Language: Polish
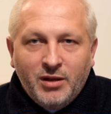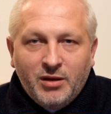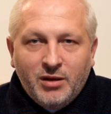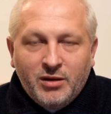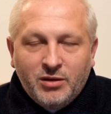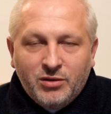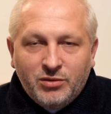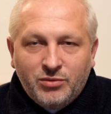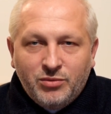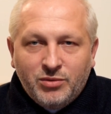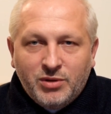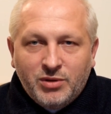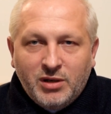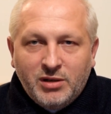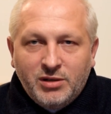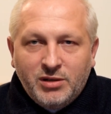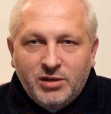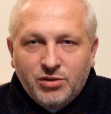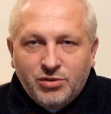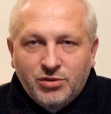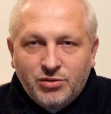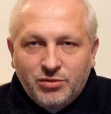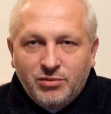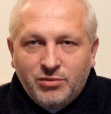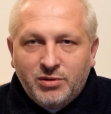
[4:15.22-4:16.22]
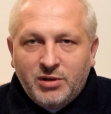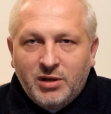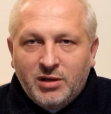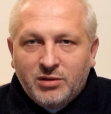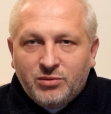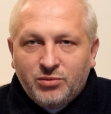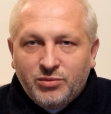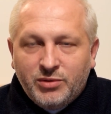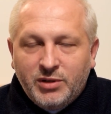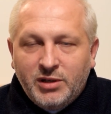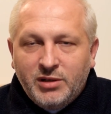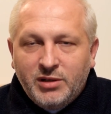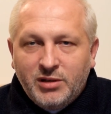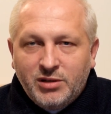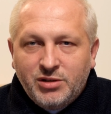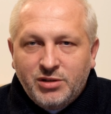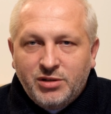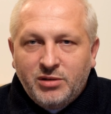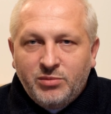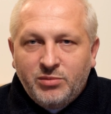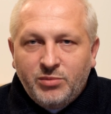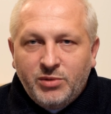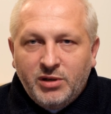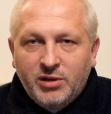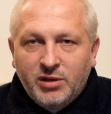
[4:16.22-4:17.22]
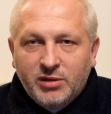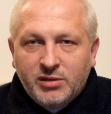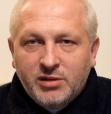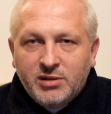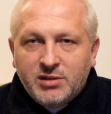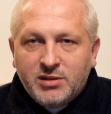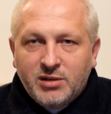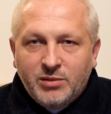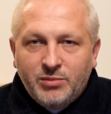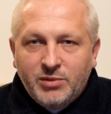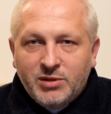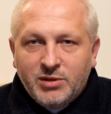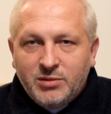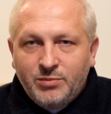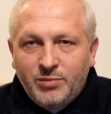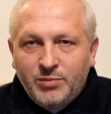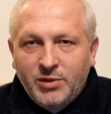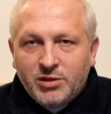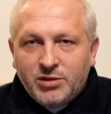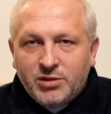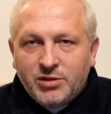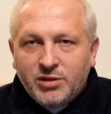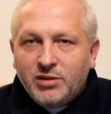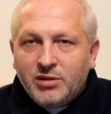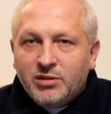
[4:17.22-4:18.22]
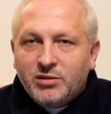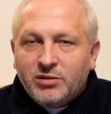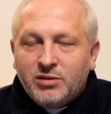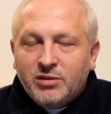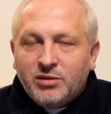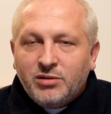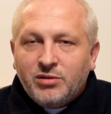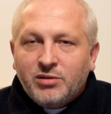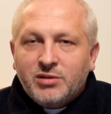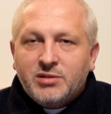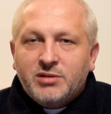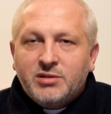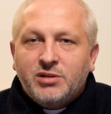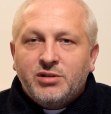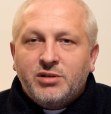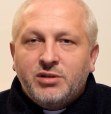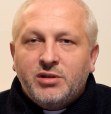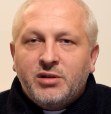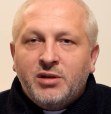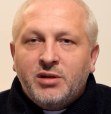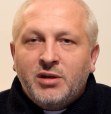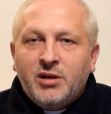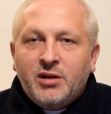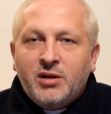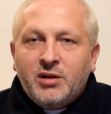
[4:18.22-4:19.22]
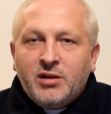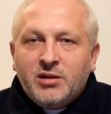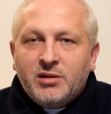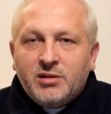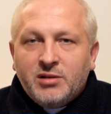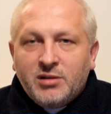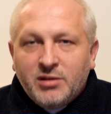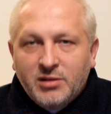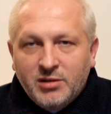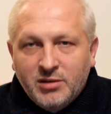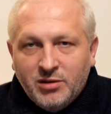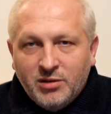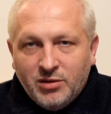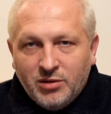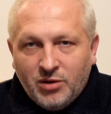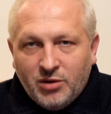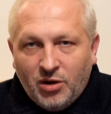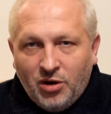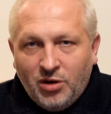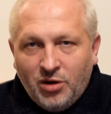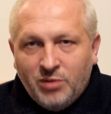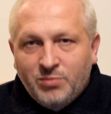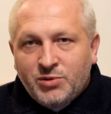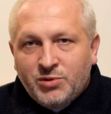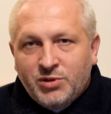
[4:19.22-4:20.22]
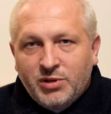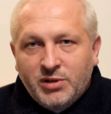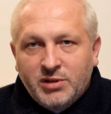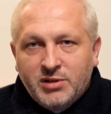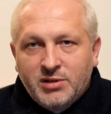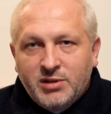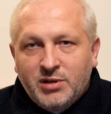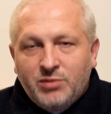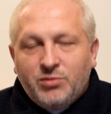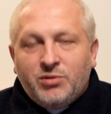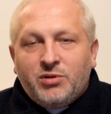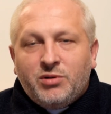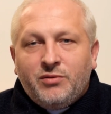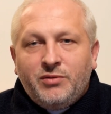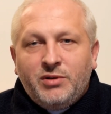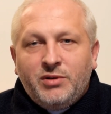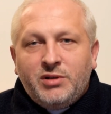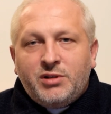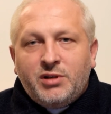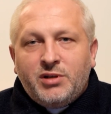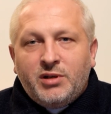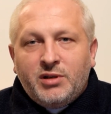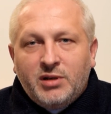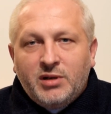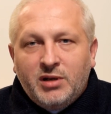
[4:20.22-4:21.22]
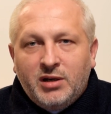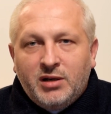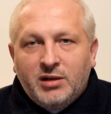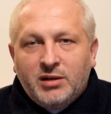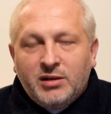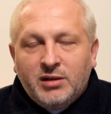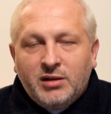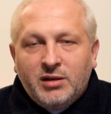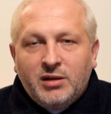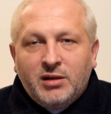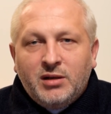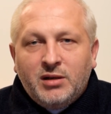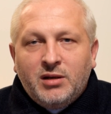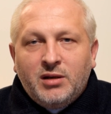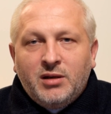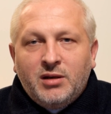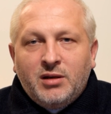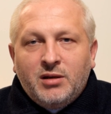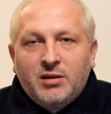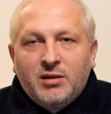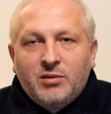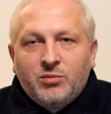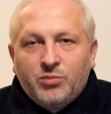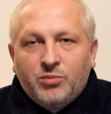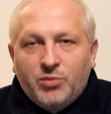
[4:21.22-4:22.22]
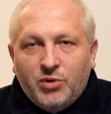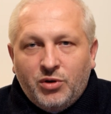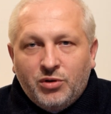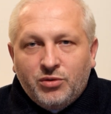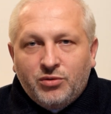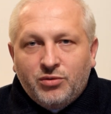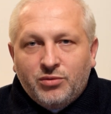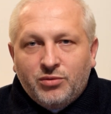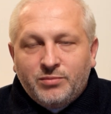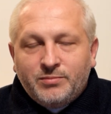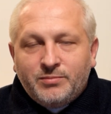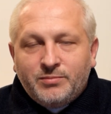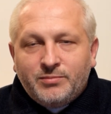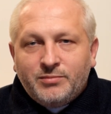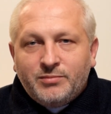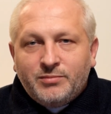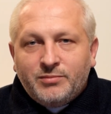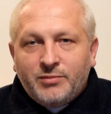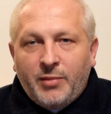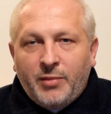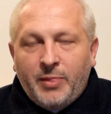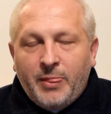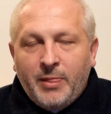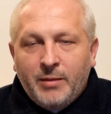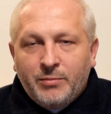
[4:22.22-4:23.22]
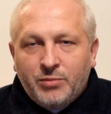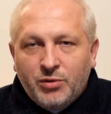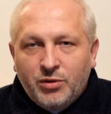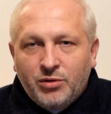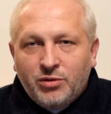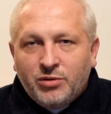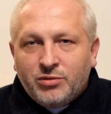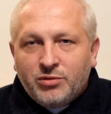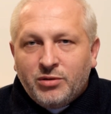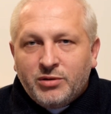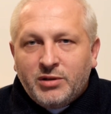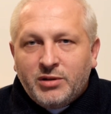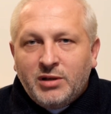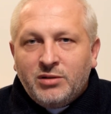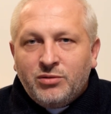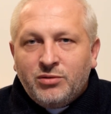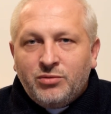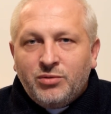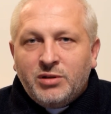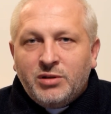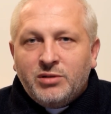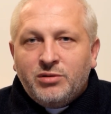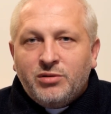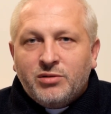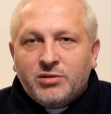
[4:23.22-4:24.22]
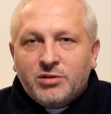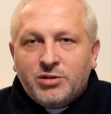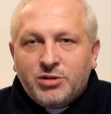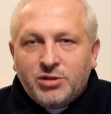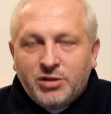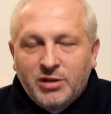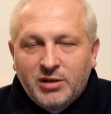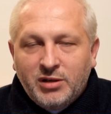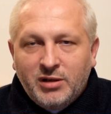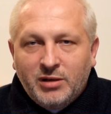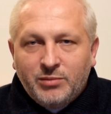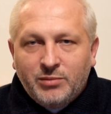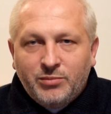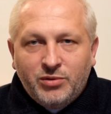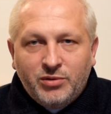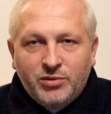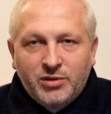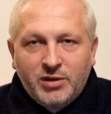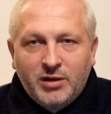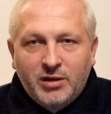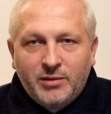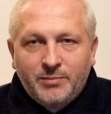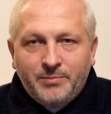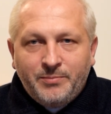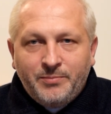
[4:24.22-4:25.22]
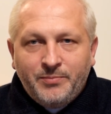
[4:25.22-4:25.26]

która nie szuka tutaj na ziemi jakichś zabezpieczeń, tylko chce się oprzeć całkowicie na Bogu. Prorok to ten, który dostrzega Boga.